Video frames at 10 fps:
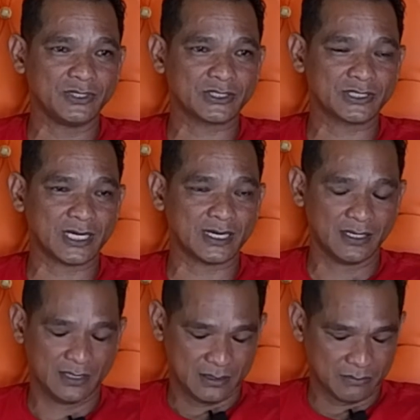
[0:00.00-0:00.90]
melalui
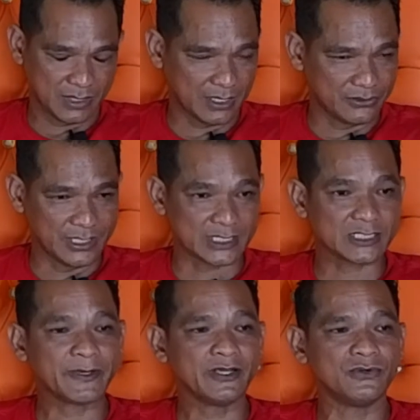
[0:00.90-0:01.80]
Dinas PU
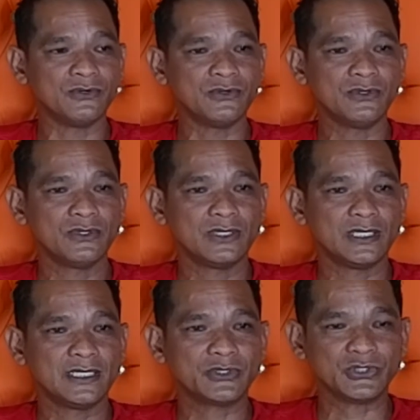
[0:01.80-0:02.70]
hmm. itu sudah
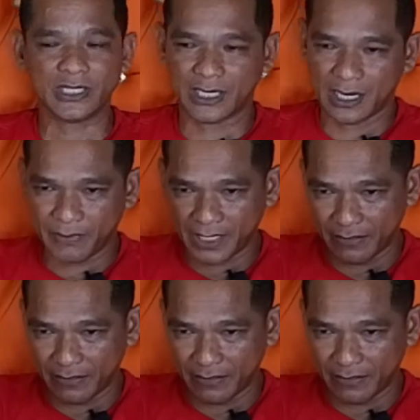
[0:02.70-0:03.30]
apa namanya menyusun